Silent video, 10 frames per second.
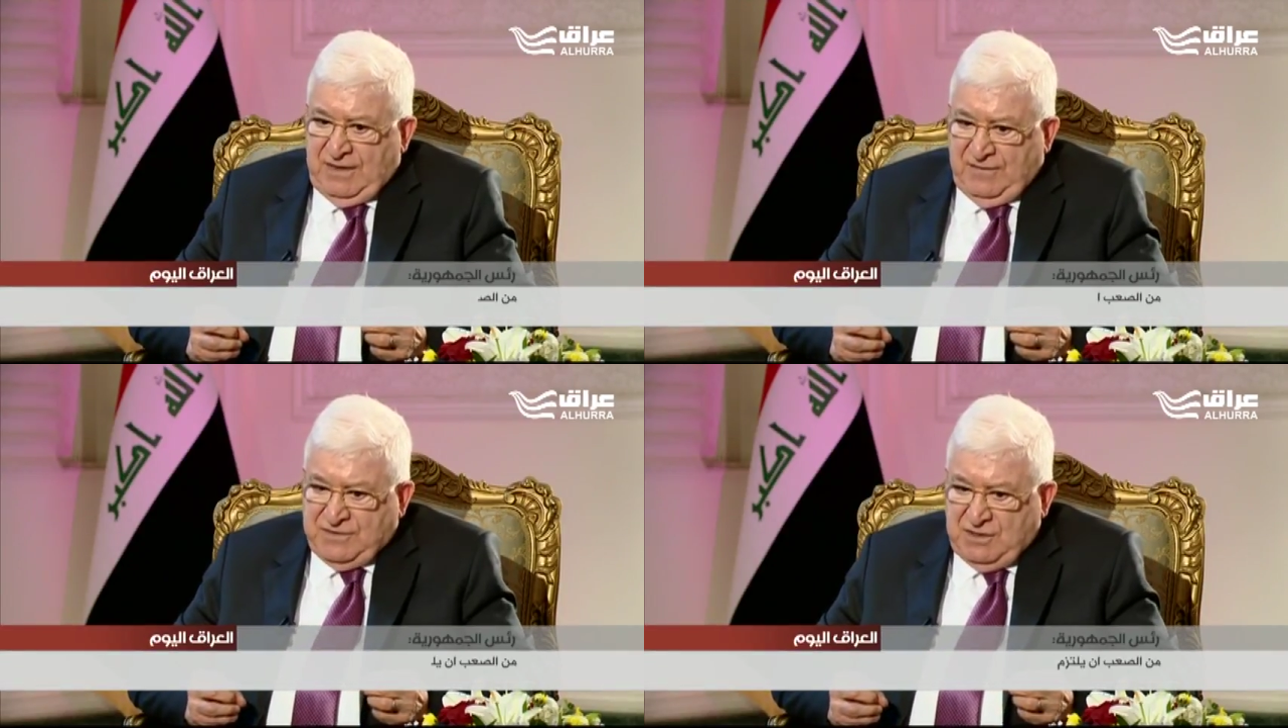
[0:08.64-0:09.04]

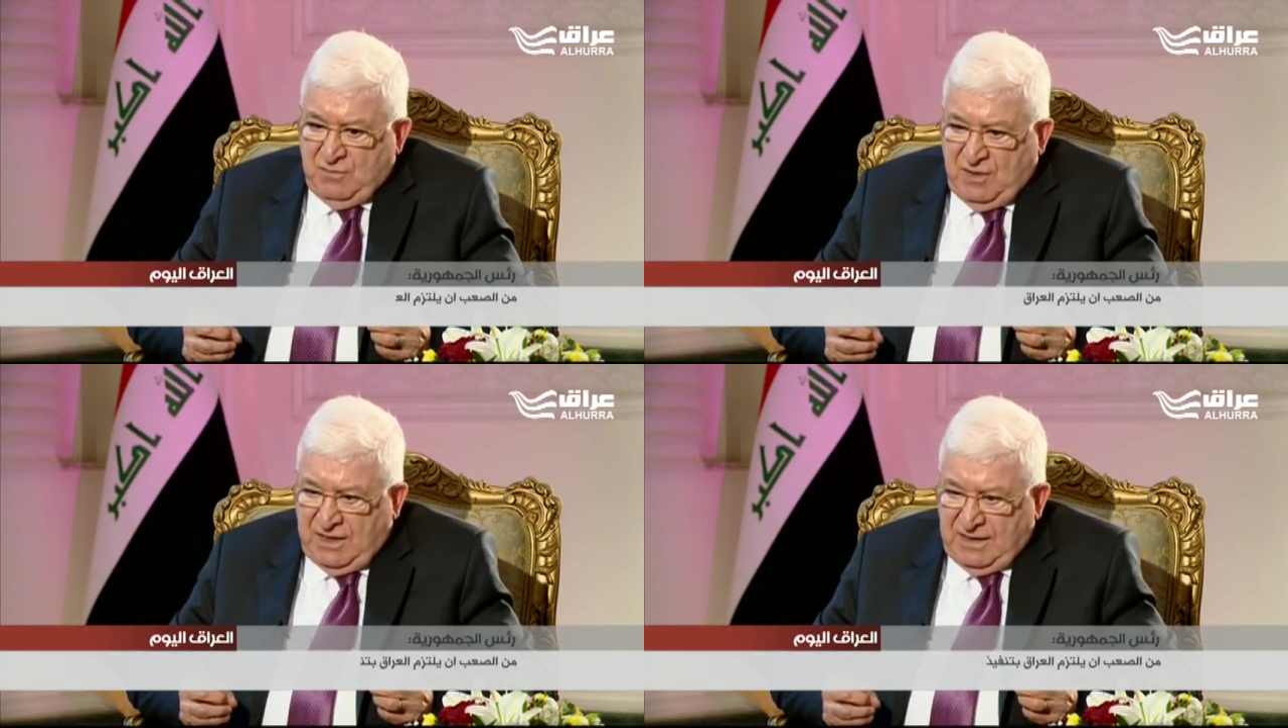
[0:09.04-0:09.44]
آه، نفس
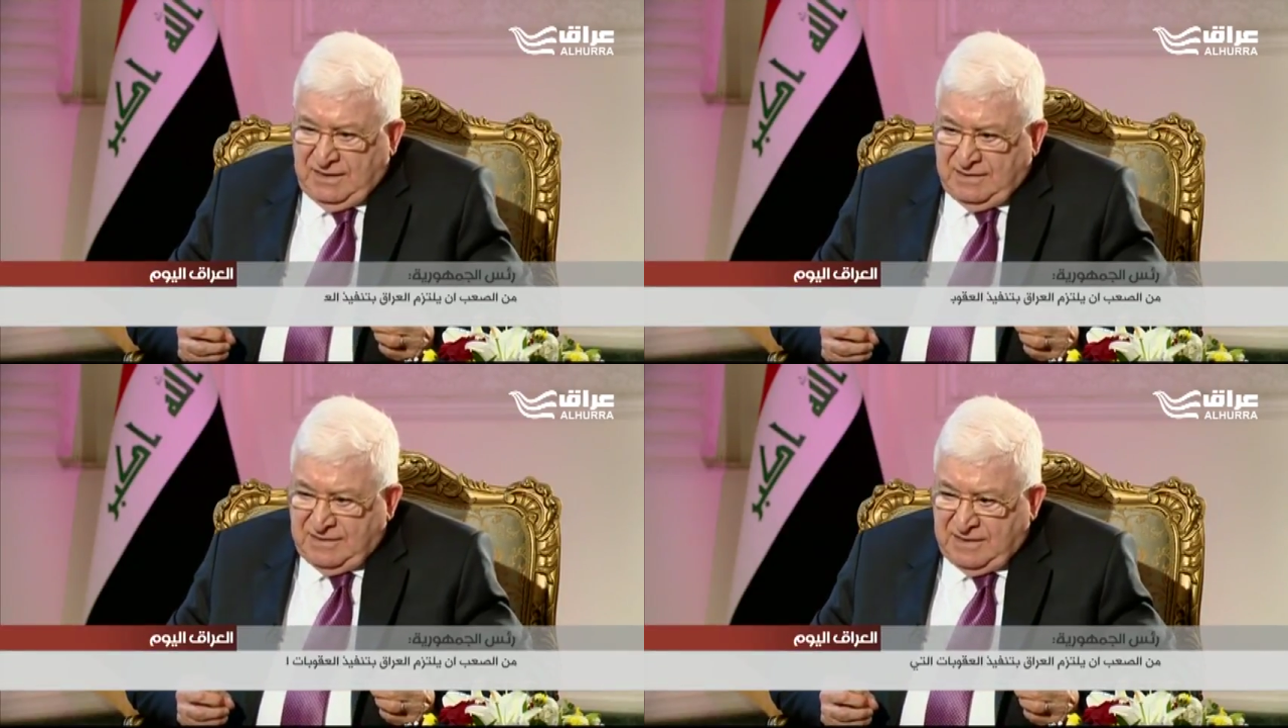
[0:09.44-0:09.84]

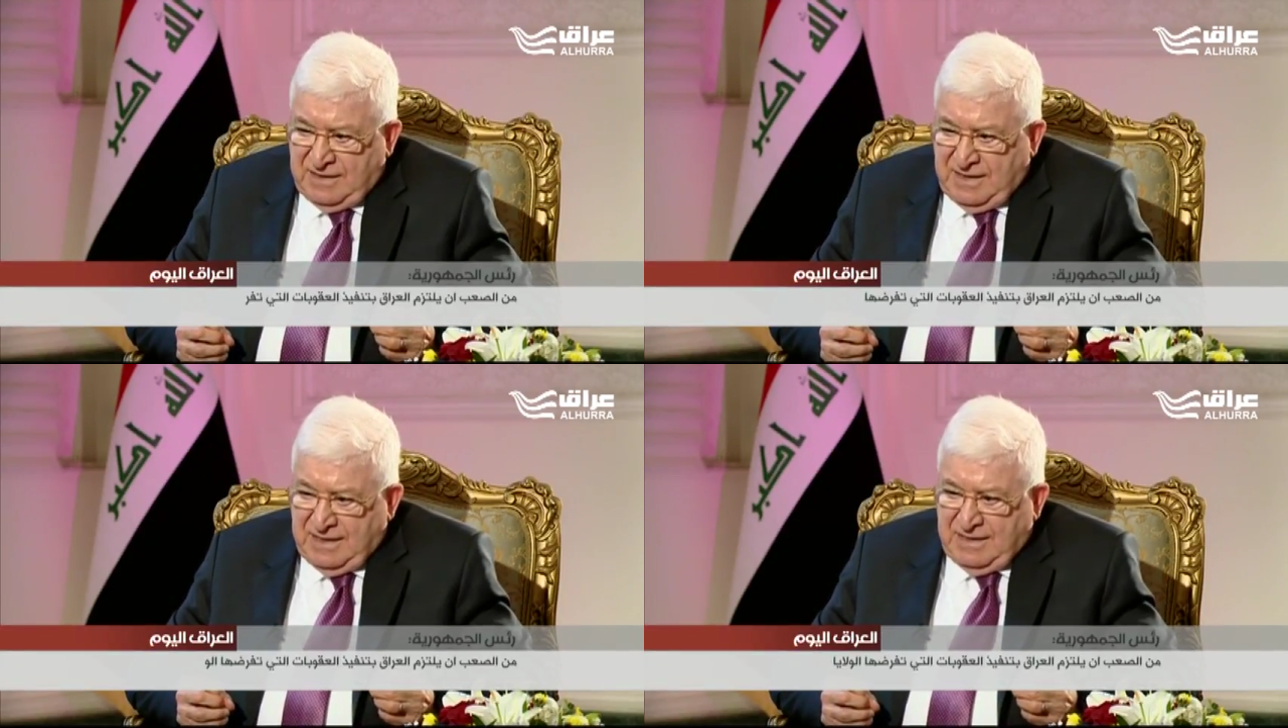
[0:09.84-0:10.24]
الوقت
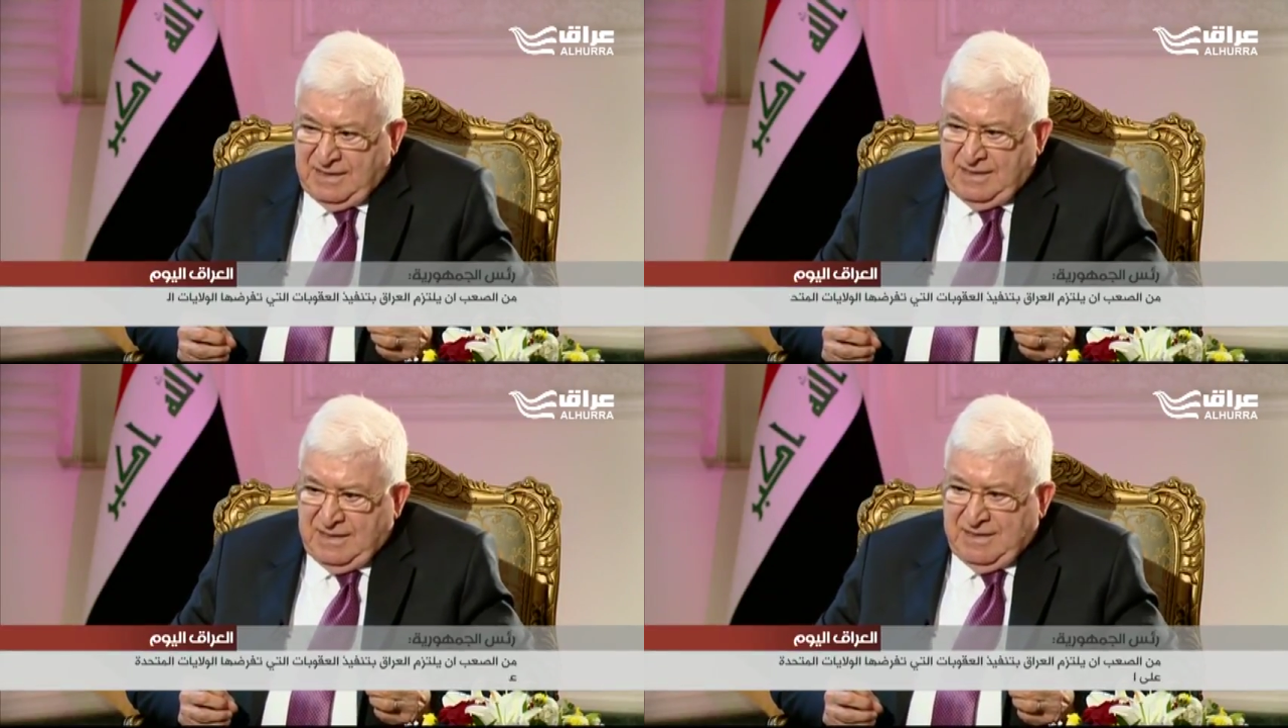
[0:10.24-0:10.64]

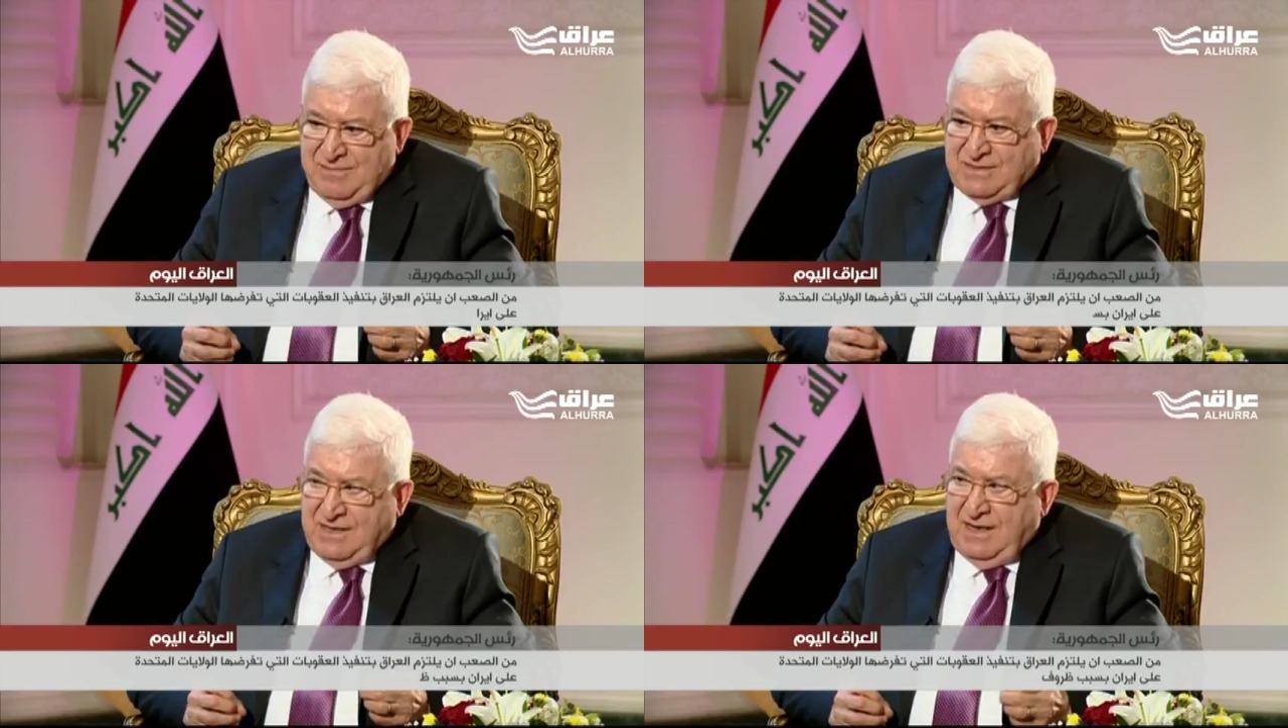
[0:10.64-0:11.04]

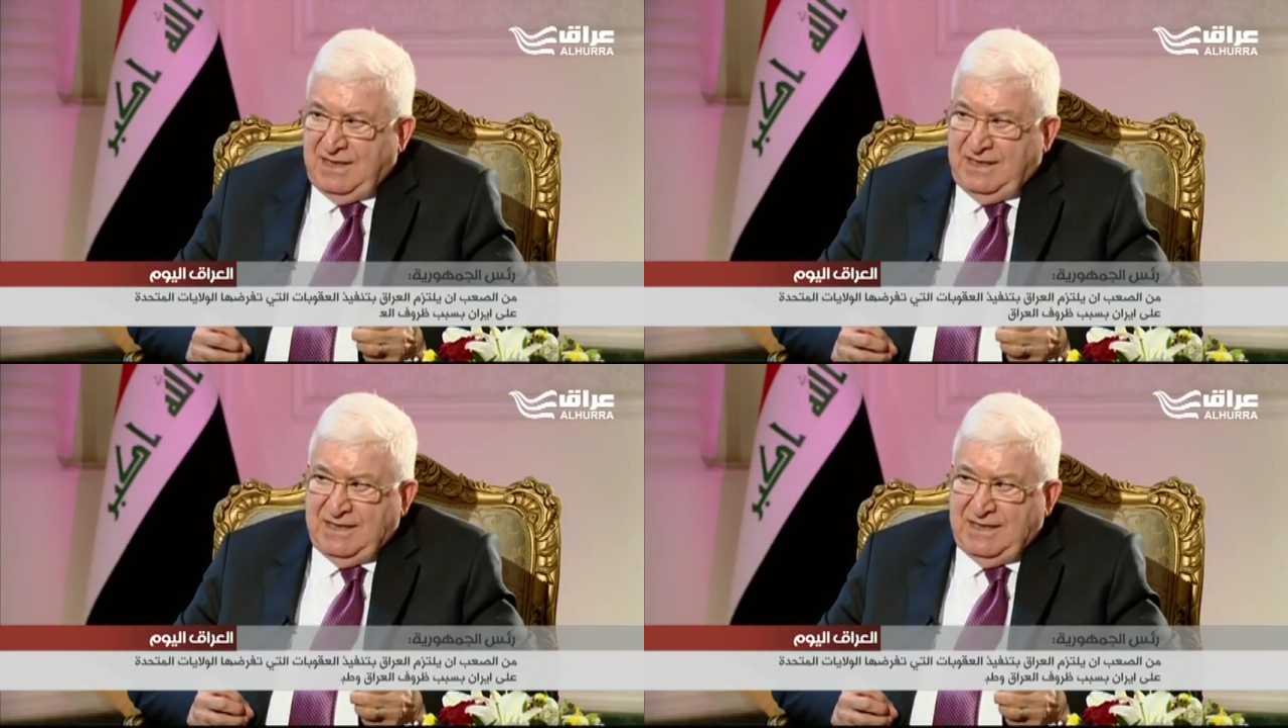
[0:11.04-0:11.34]
المصالح